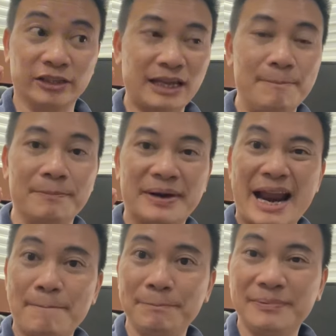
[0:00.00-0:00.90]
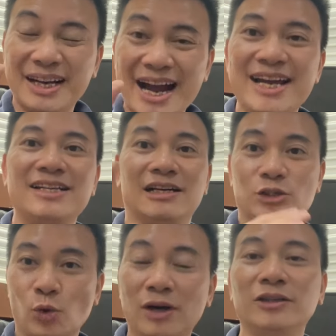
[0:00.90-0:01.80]
tầm 5 cây trở
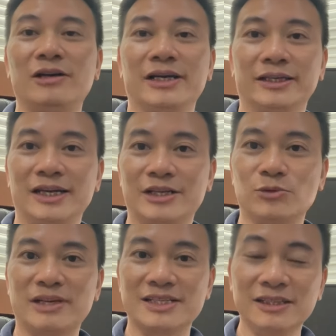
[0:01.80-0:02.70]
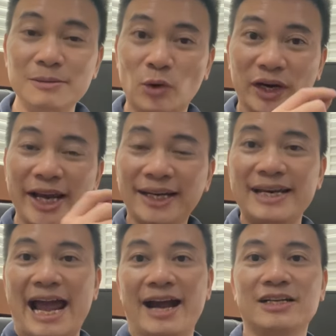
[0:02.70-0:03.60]
xuống thôi thì là chúng ta giữ một ít
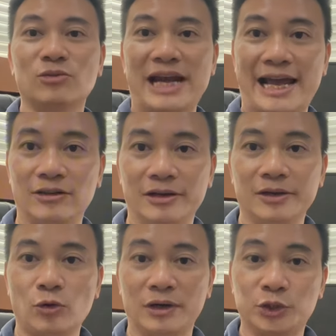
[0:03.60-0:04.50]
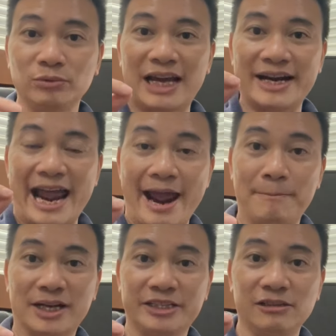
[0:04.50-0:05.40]
để ở trong nhà thôi. Còn chúng ta để
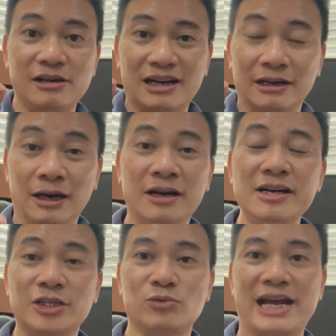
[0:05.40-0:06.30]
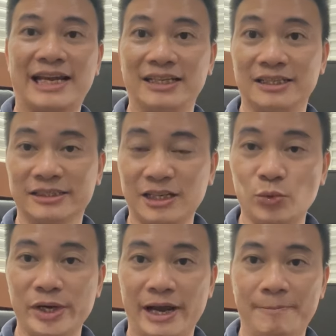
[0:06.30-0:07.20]
một cái trữ lượng lớn ở trong nhà thì là rất
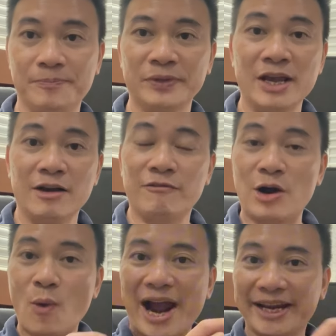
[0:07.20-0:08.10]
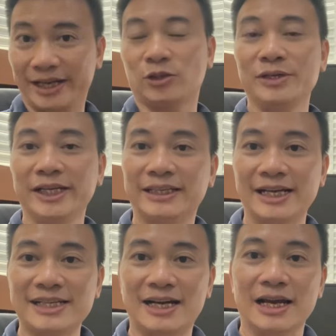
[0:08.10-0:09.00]
nguy hiểm. Và ngoài kia tôi nhìn
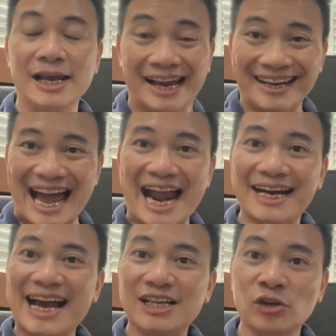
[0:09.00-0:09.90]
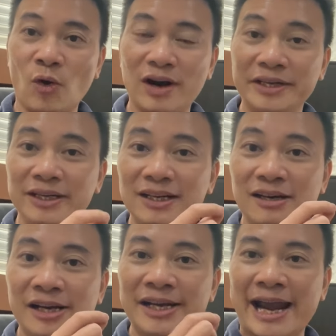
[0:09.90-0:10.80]
thấy rằng đại đa số là những
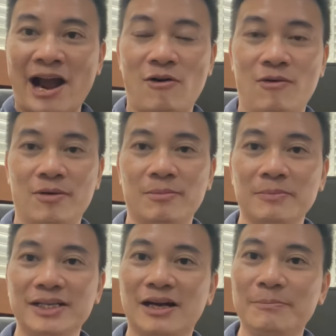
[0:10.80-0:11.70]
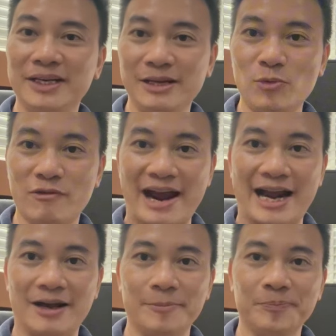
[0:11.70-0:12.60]
người nghèo bây giờ mới đi mua
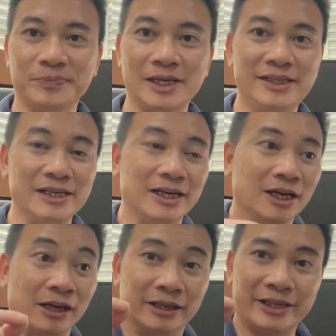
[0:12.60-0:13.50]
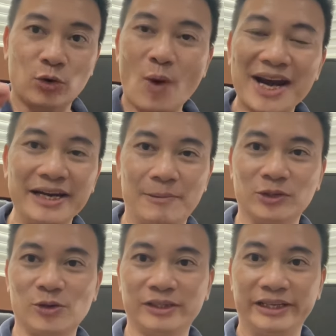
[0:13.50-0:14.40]
vàng. Thế thì theo quan điểm của
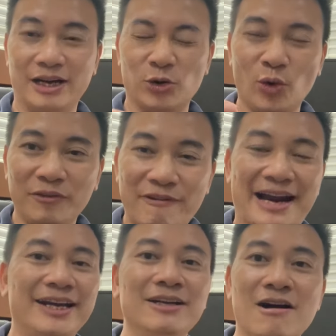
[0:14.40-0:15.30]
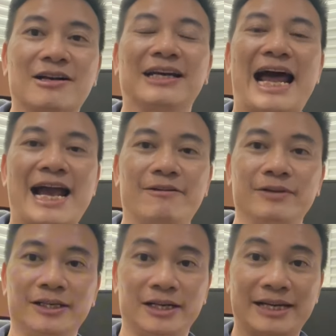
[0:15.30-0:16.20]
tôi thì là luôn phải đi ngược lại
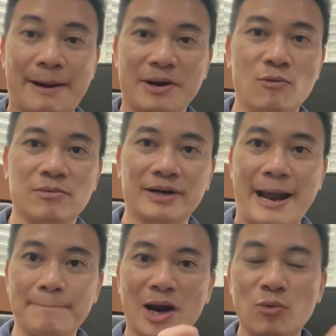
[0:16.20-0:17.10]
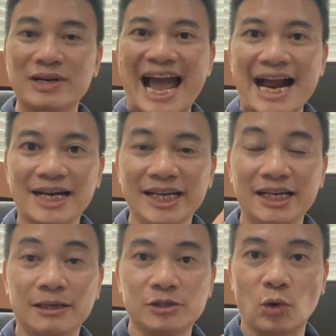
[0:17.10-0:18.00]
với đám đông. Đám đông đang
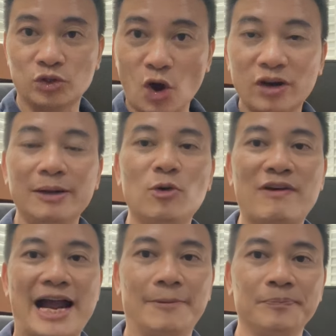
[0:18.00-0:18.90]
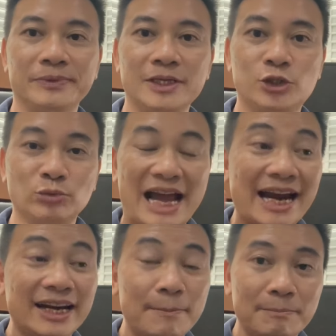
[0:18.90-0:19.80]
đi đổ xô đi mua vàng thì chúng ta
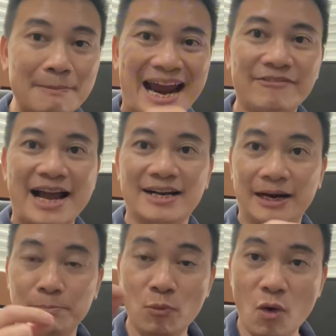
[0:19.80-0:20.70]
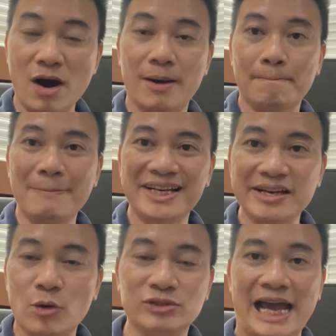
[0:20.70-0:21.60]
hãy đem bán vàng để mua bất
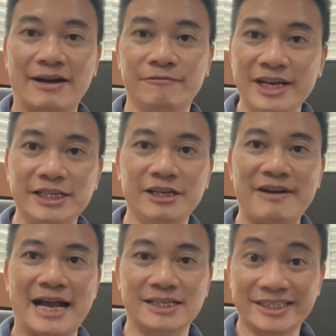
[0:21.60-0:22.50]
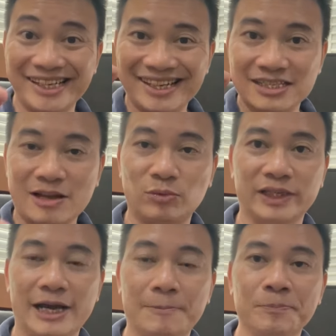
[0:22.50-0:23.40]
động sản vị trí vàng, sinh ra dòng
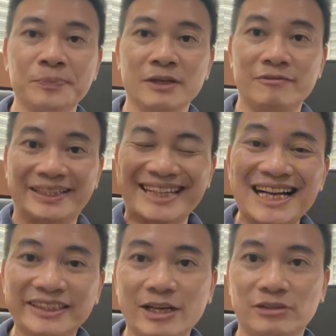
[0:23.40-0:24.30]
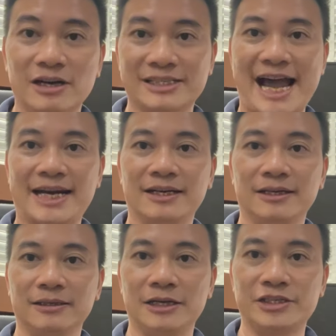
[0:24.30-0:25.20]
tiền và tăng theo thời gian.
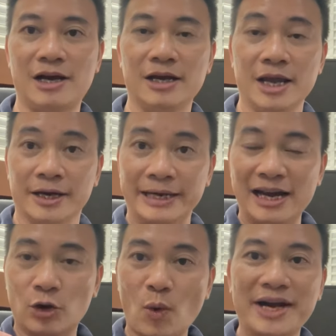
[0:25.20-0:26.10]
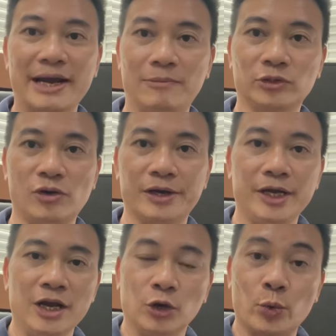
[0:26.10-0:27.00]
Được chưa? Đấy là quan điểm của tôi.
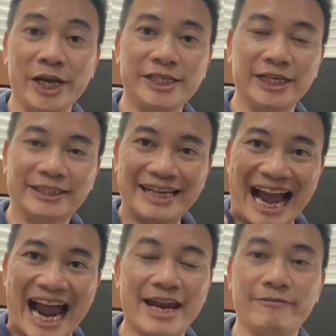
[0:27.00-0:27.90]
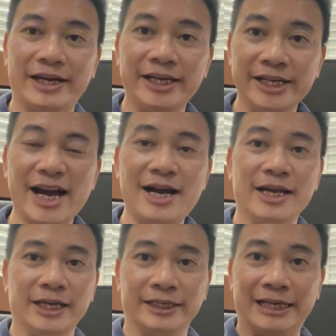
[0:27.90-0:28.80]
Quý anh chị thấy hay và ý nghĩa
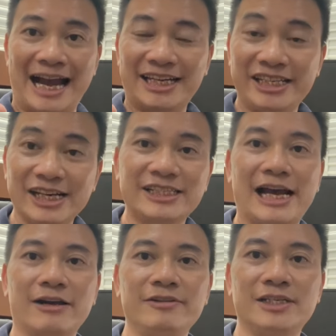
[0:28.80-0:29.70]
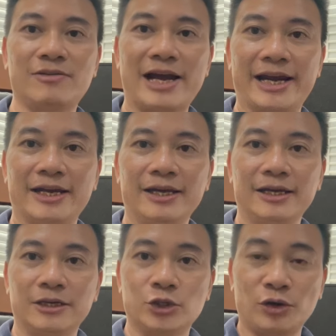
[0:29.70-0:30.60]
thì hãy chia sẻ cái video này
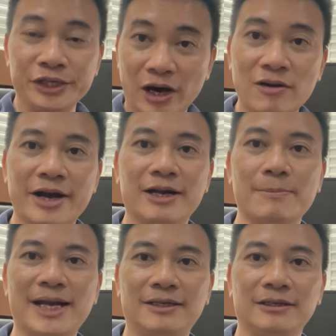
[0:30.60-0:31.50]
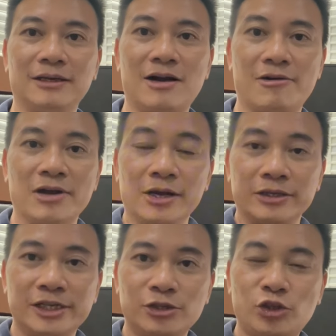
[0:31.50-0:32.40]
cho nhiều người được biết. Đó,
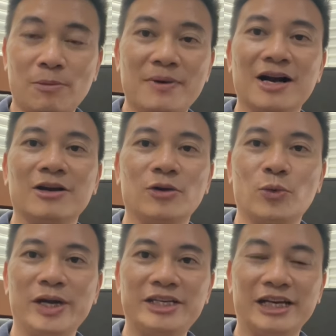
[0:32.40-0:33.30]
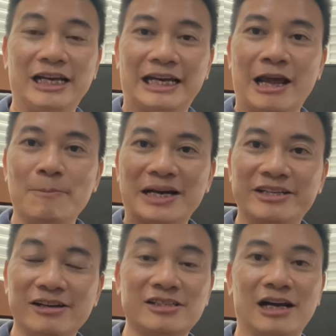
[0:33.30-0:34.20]
xin chúc mừng quý anh chị. Nếu mà
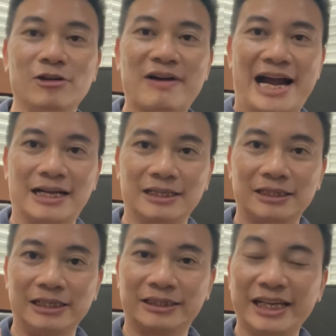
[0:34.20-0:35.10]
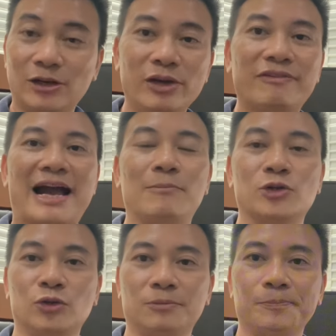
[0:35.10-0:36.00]
chưa sở hữu vàng thì tích lũy vàng
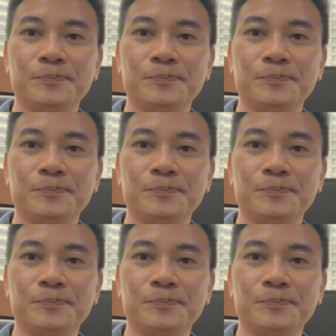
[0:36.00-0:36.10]
một chút.